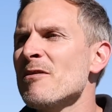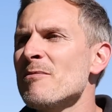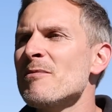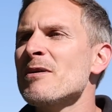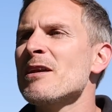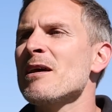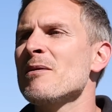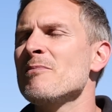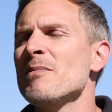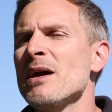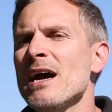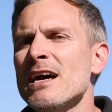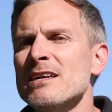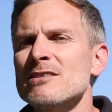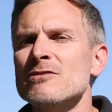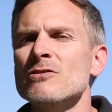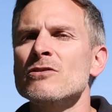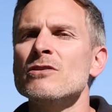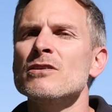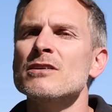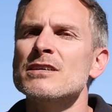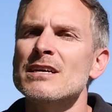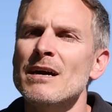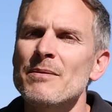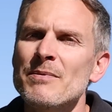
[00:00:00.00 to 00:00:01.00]
wenn man dann merkt,
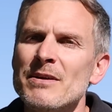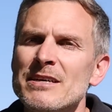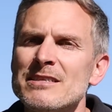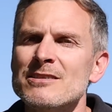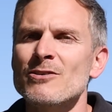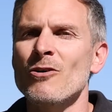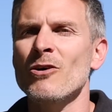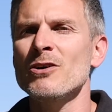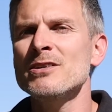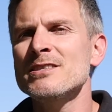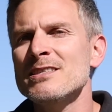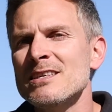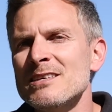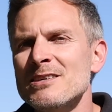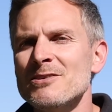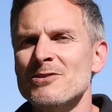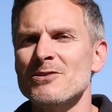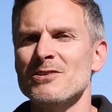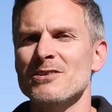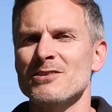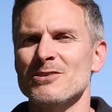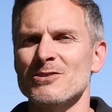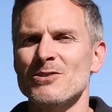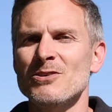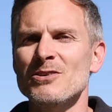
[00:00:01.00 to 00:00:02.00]
oh, ich habe erst 90
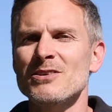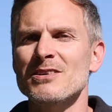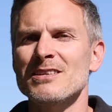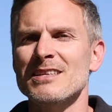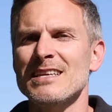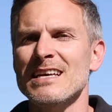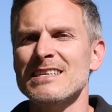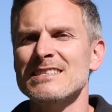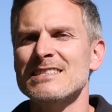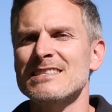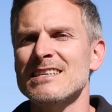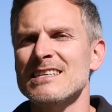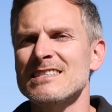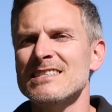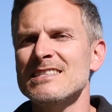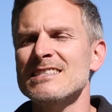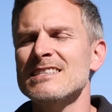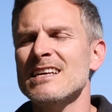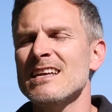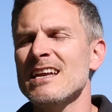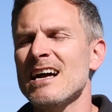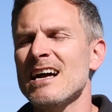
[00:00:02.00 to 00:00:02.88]
oder so, das, das ist